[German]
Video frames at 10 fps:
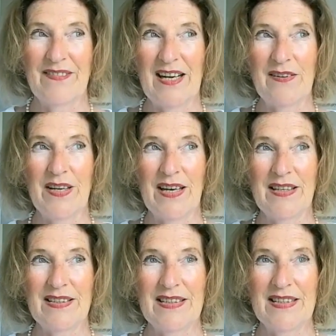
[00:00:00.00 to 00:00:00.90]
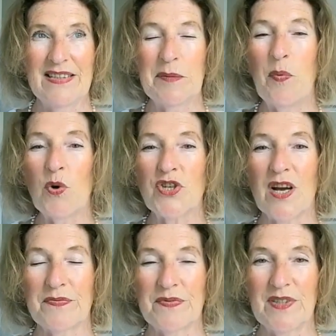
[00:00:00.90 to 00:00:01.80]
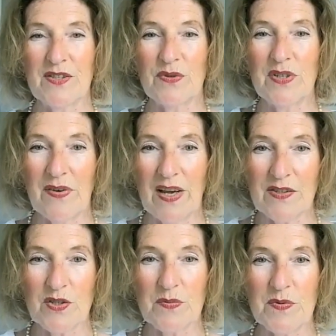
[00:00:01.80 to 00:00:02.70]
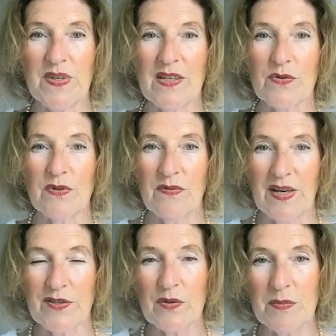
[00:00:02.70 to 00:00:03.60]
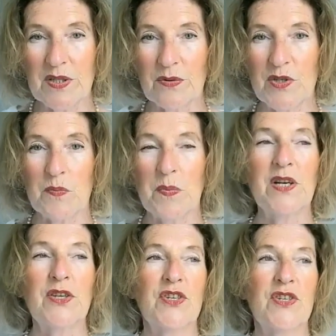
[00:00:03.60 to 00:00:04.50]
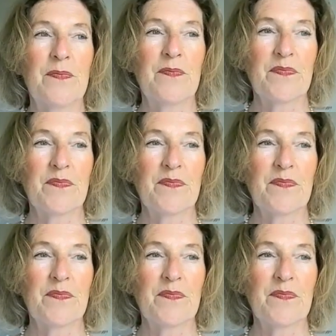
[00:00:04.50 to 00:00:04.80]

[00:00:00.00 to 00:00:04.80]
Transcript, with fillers: weil wir die Botschaften des Universums, wie das Universum mit uns spricht,